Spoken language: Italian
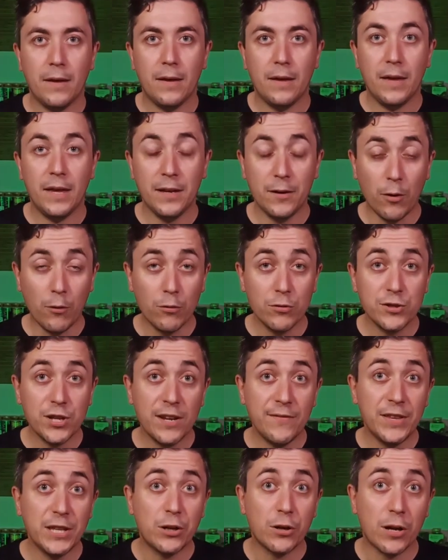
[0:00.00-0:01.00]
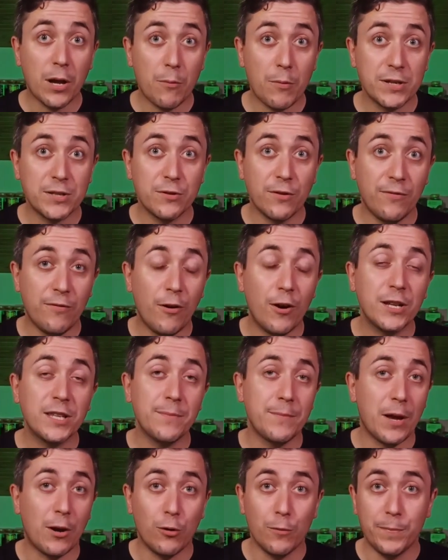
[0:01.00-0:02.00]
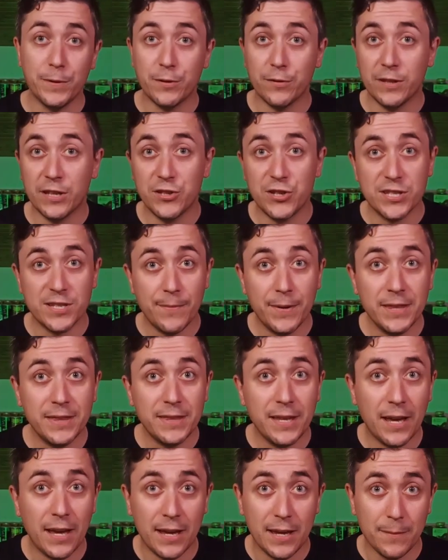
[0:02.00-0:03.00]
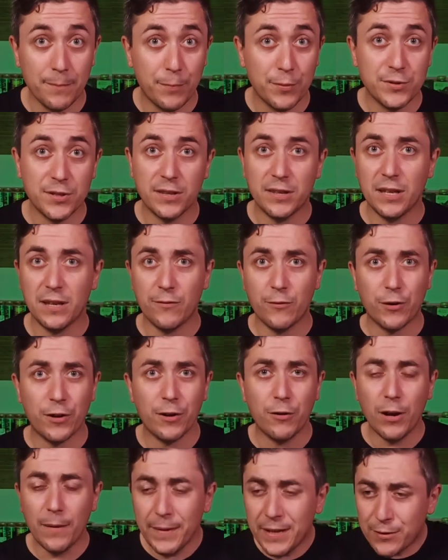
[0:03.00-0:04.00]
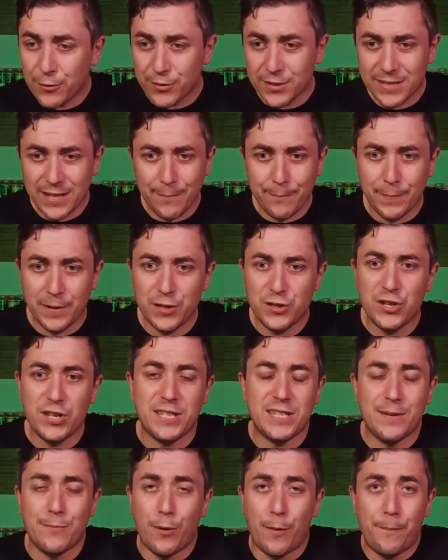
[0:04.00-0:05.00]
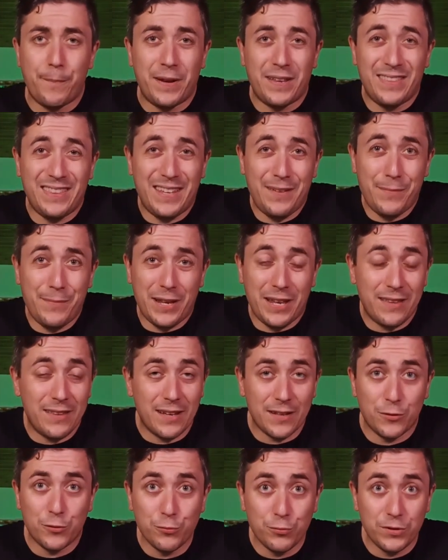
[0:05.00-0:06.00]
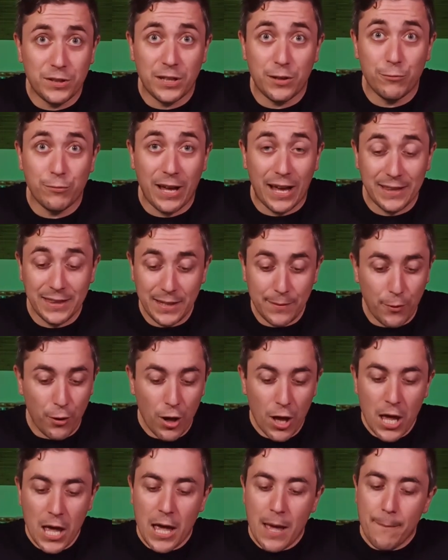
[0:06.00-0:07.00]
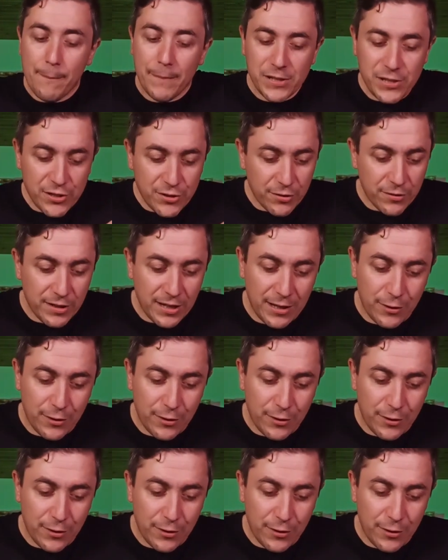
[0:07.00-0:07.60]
In conclusione vi dico che questo forte mi ha colpito decisamente in positivo. regolamento semplicissimo, apprendibile da tutti in un attimo, ma ci sono delle